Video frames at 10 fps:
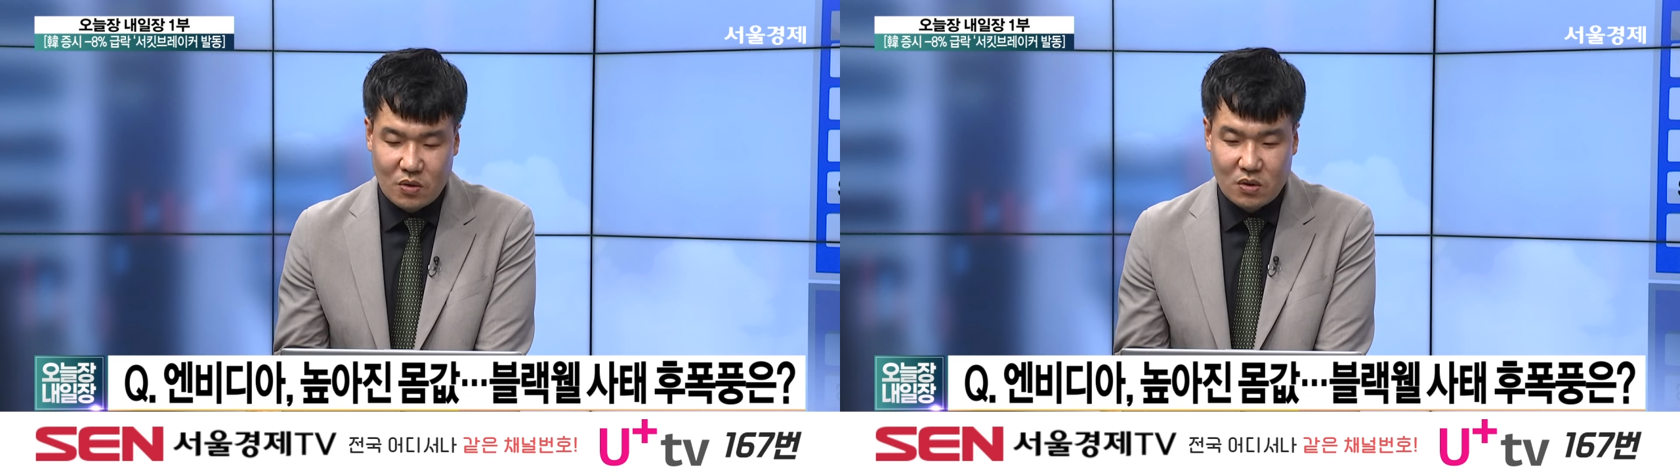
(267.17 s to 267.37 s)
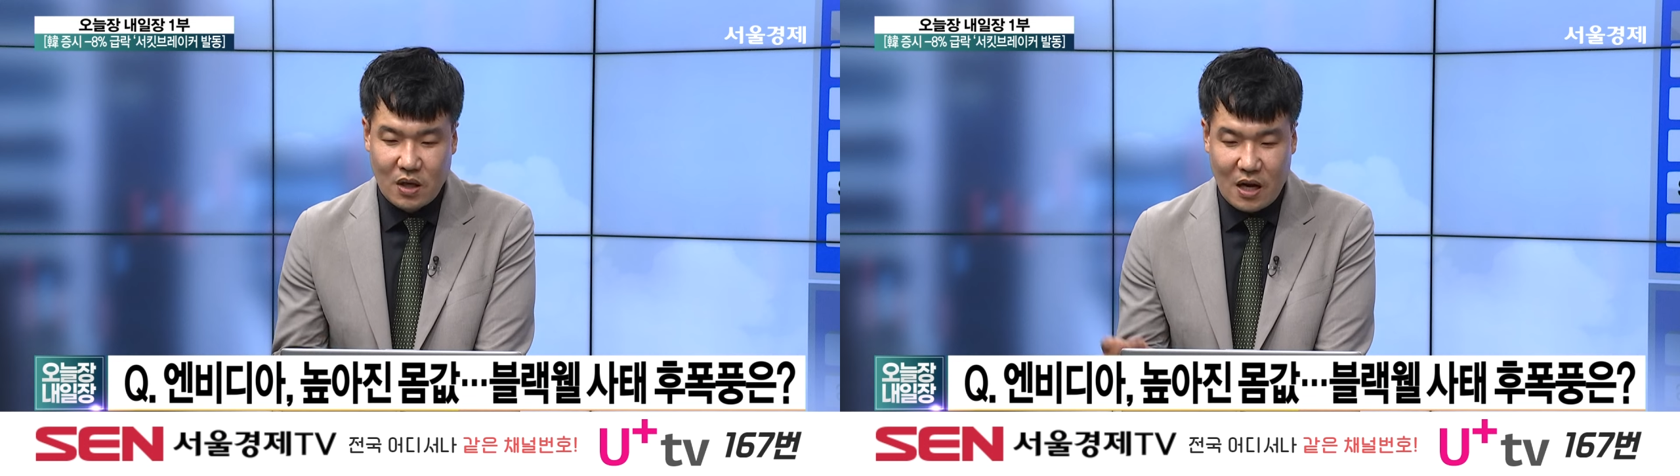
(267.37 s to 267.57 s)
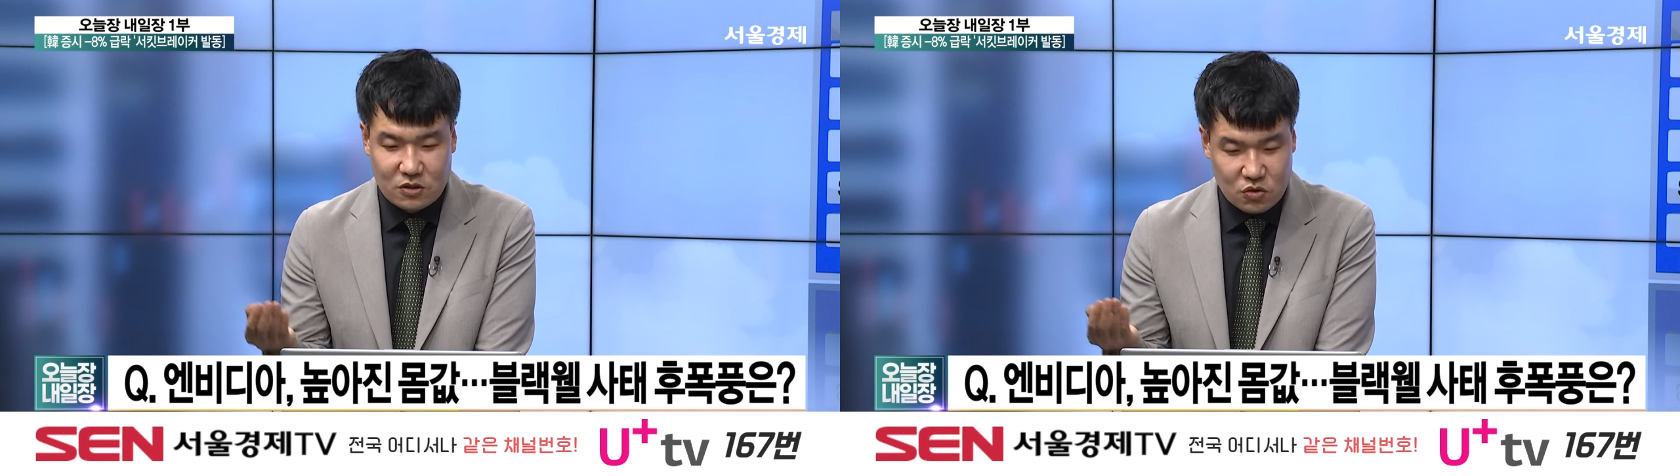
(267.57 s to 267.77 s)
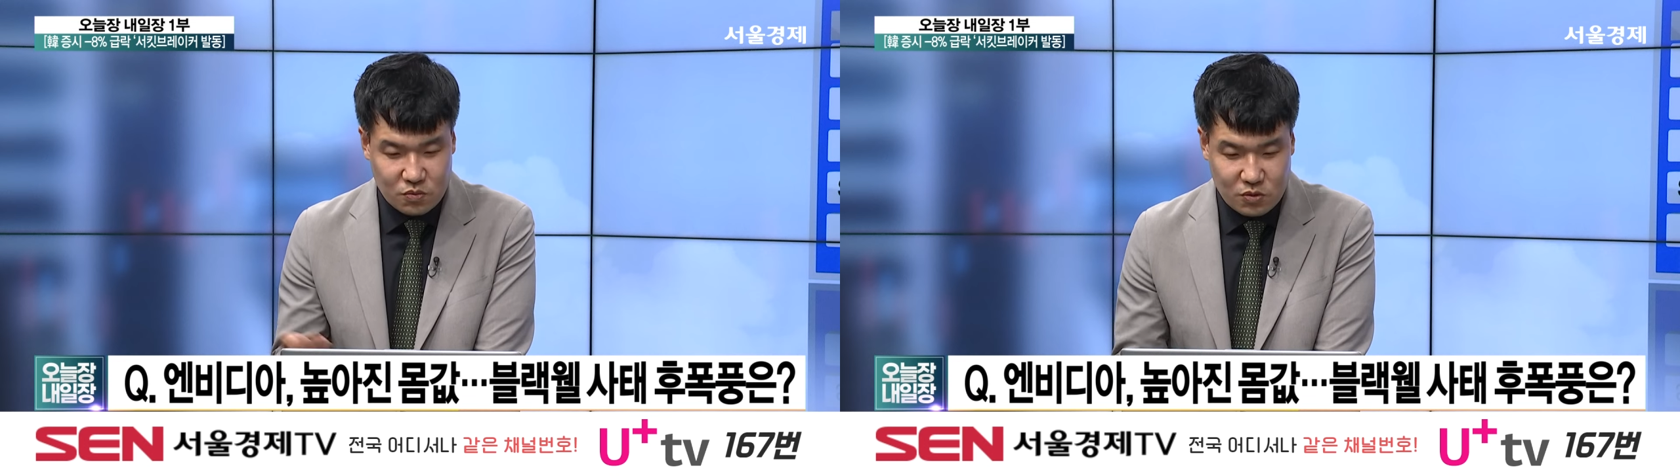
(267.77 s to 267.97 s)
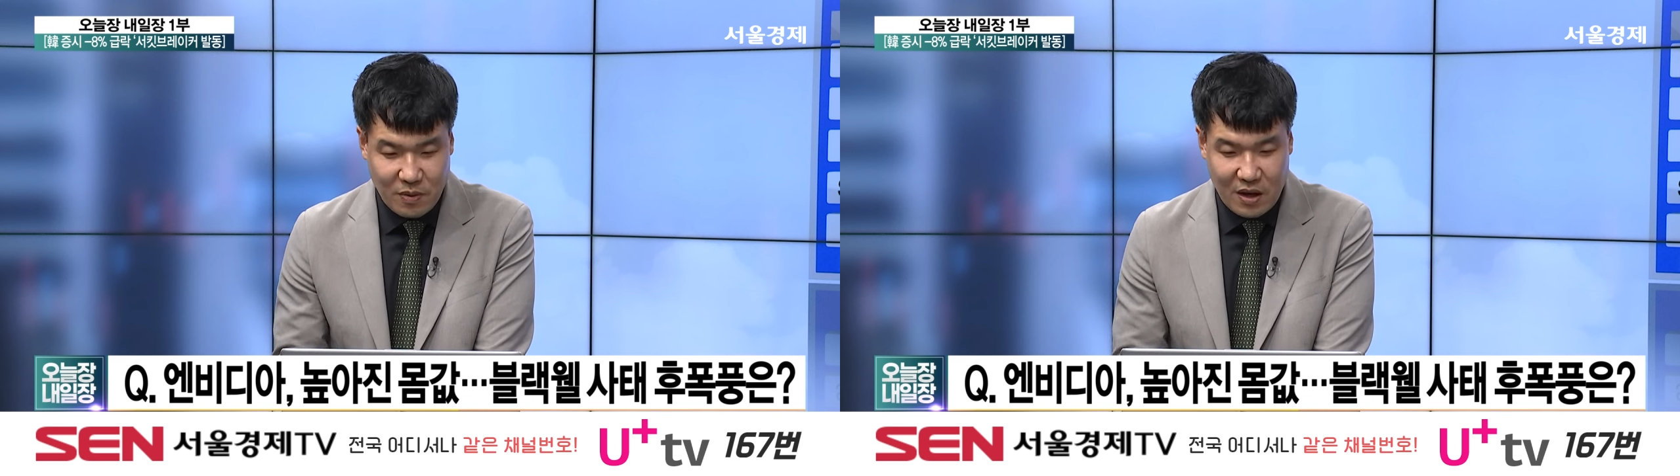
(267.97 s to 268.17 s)
있고 그게 한
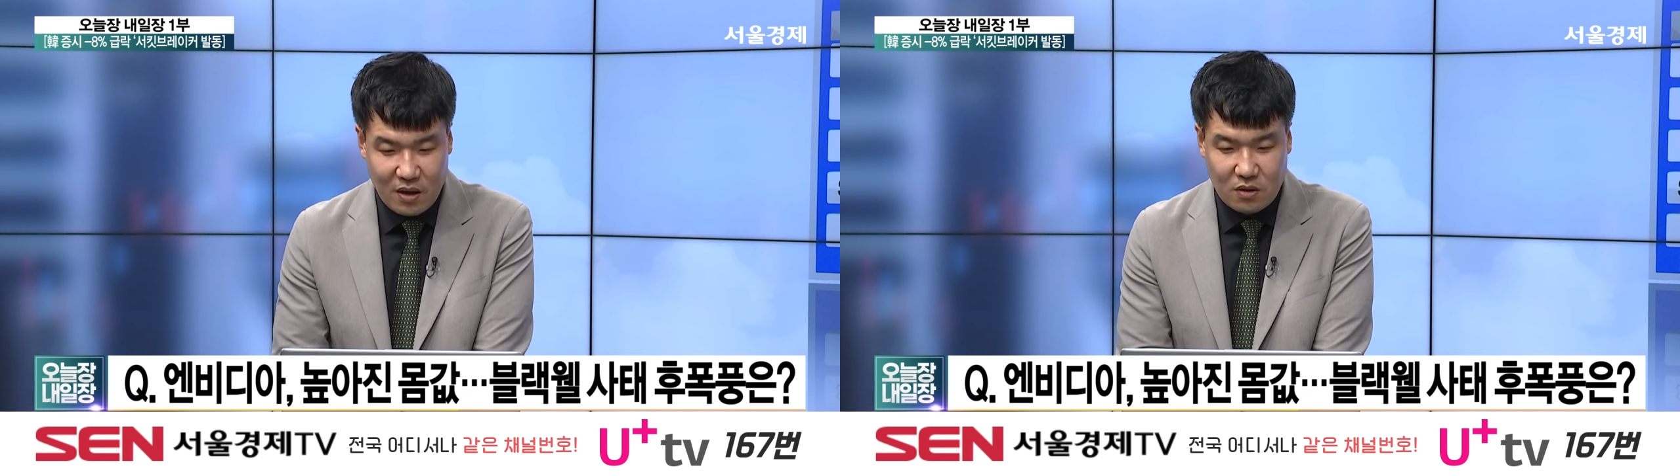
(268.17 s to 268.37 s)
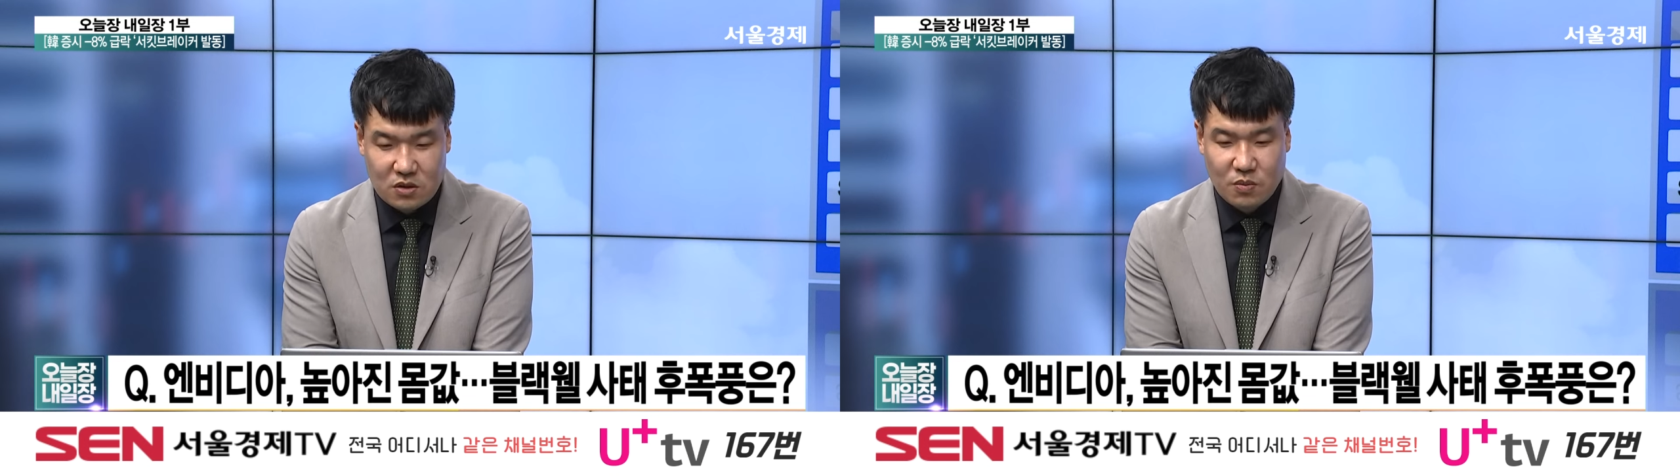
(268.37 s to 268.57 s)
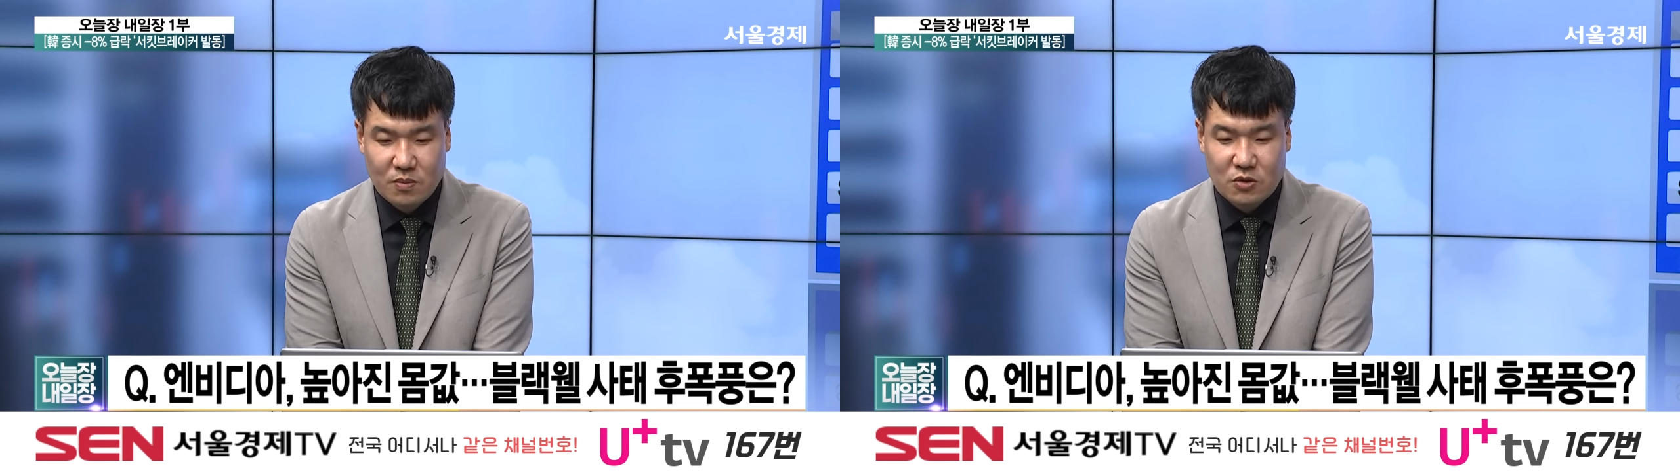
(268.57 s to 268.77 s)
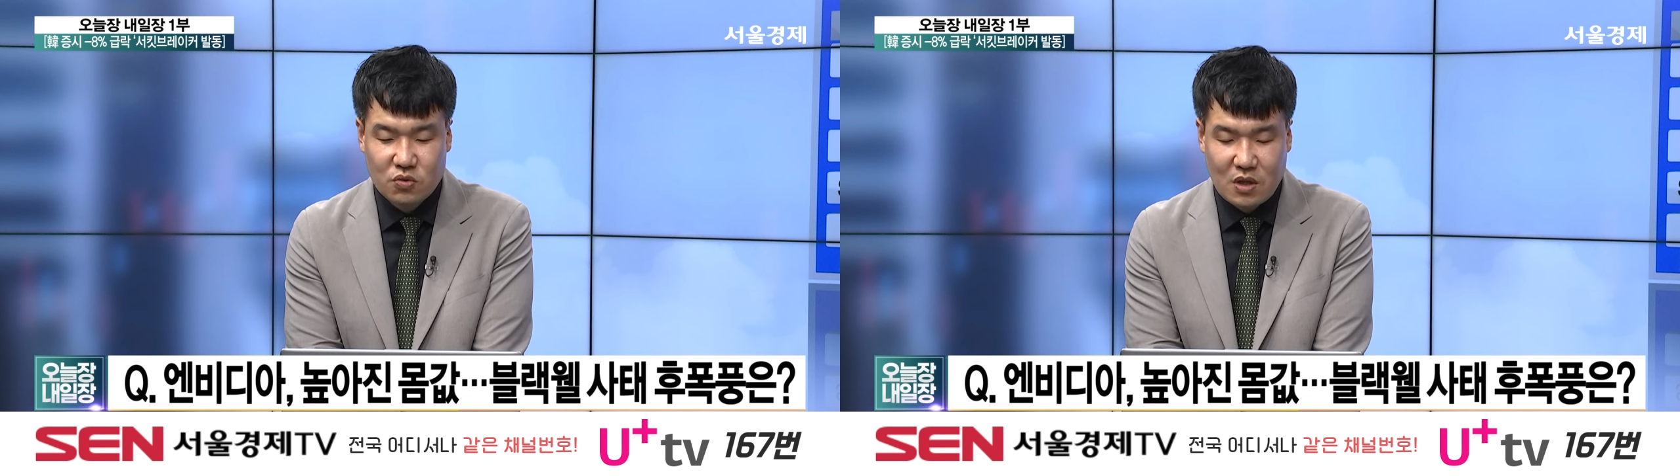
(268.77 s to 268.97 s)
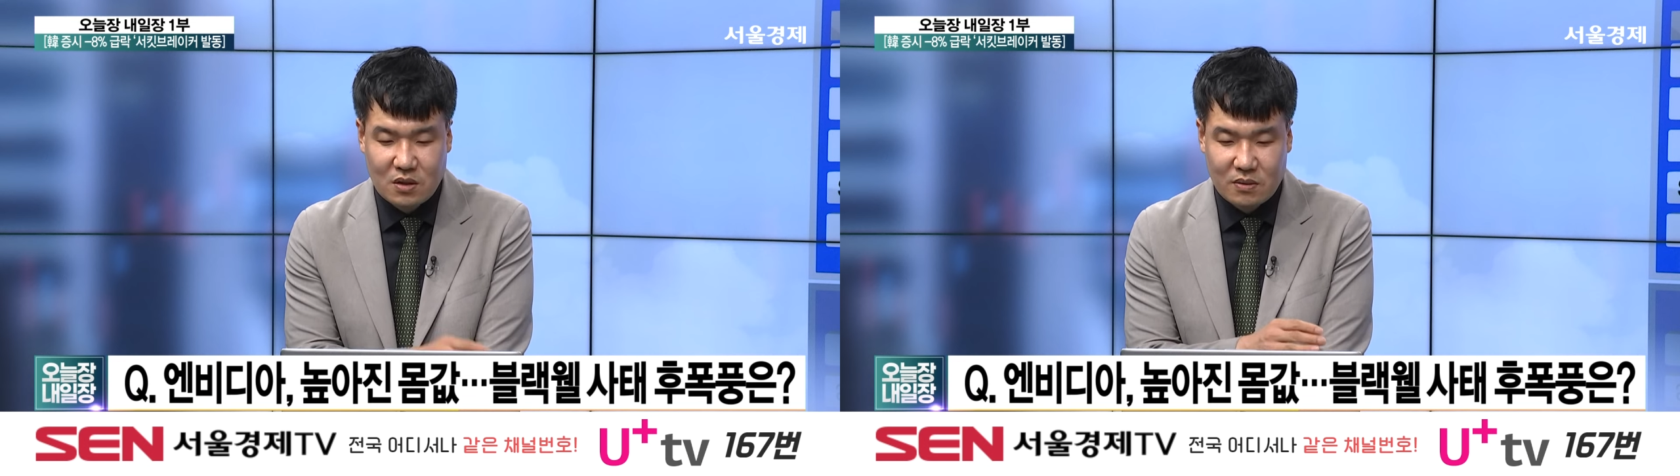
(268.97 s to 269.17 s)
20배 어찌 보면
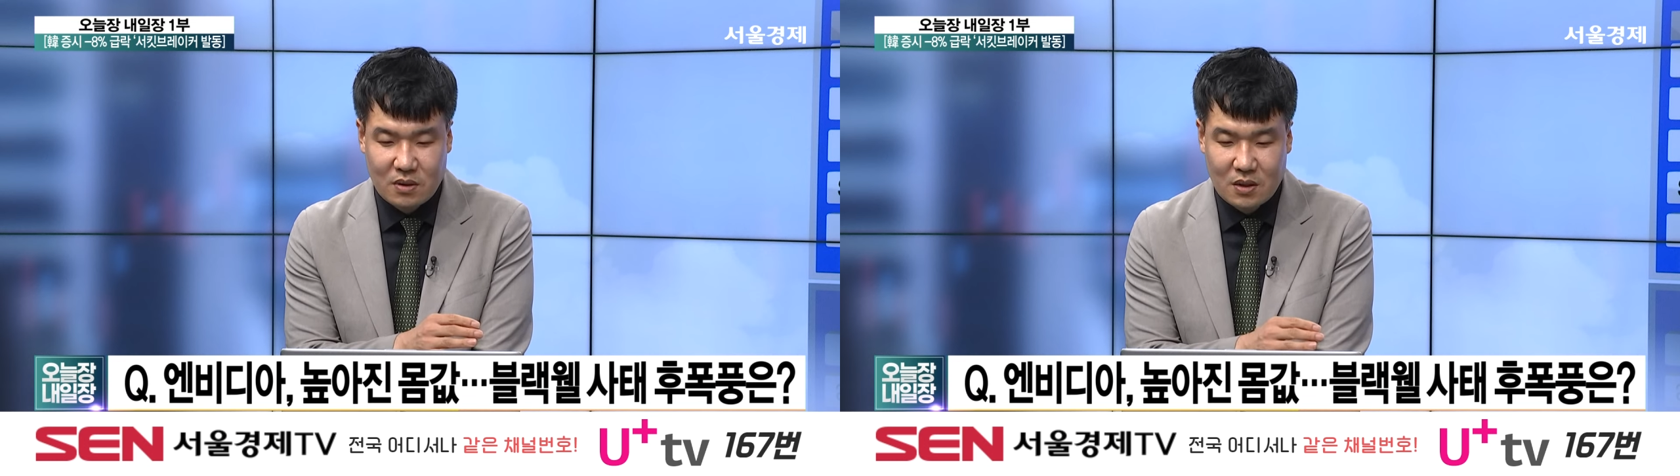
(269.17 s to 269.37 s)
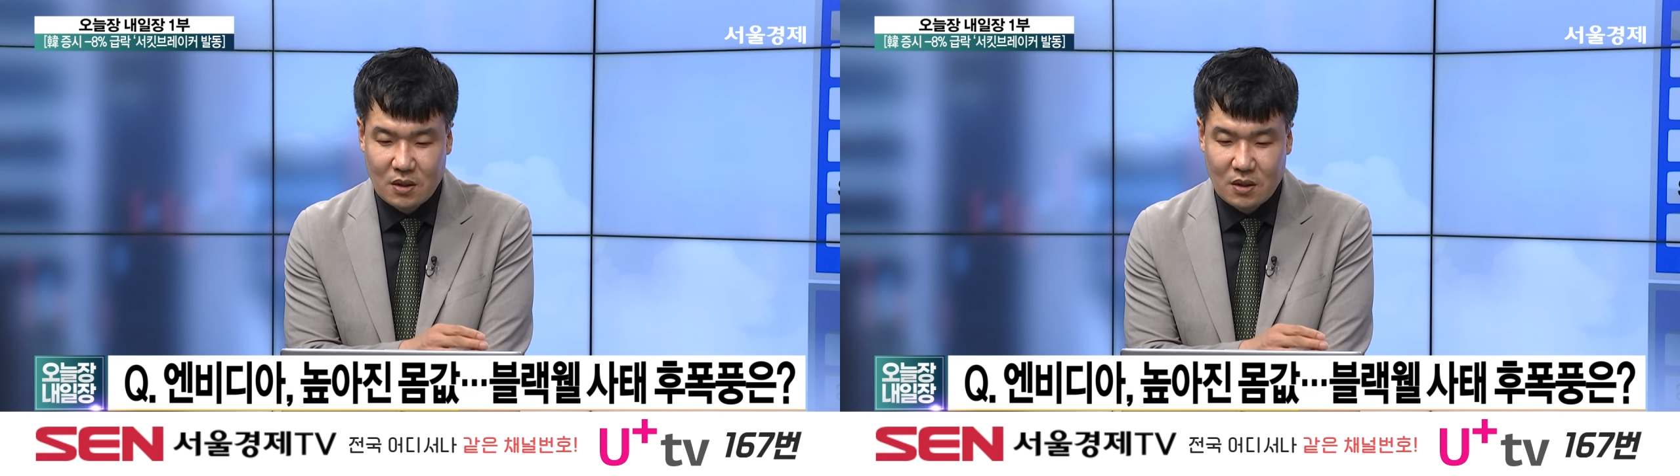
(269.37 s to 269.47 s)
주가는